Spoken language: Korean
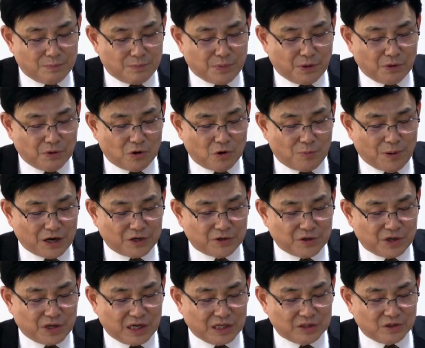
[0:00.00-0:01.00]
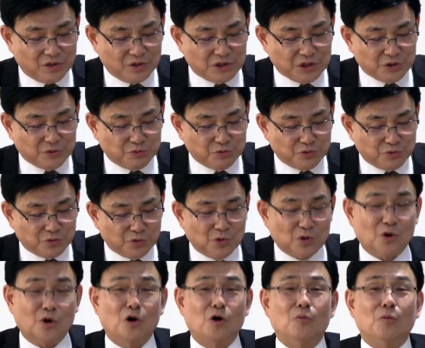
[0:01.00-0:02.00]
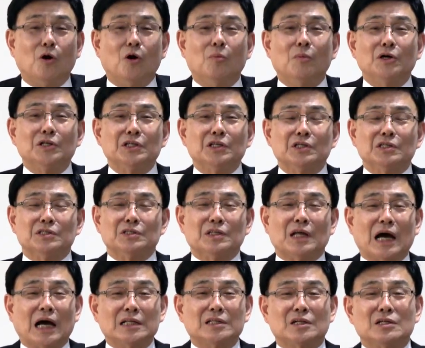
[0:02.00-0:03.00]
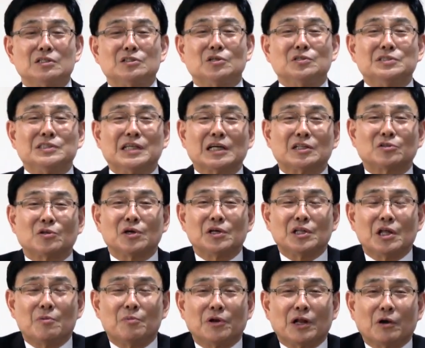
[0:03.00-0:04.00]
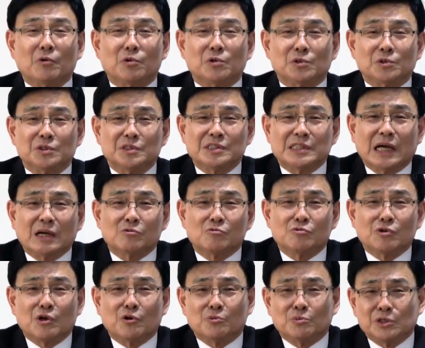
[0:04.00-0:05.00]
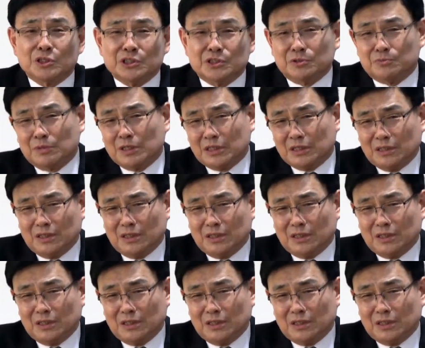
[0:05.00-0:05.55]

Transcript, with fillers: 병고받기가 더디 구드는고 어, 어머니는 아들을 전쟁터에 내보내고 장군의 어머니지만